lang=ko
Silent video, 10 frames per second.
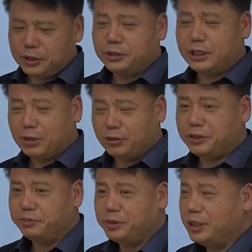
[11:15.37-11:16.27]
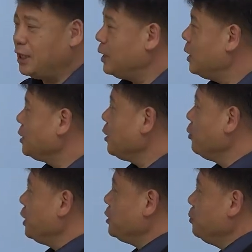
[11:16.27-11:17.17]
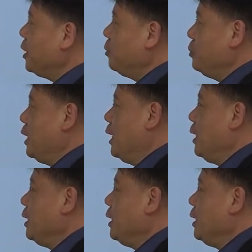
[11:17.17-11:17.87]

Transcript: 실시하고 있습니다. 참고하시기 바랍니다.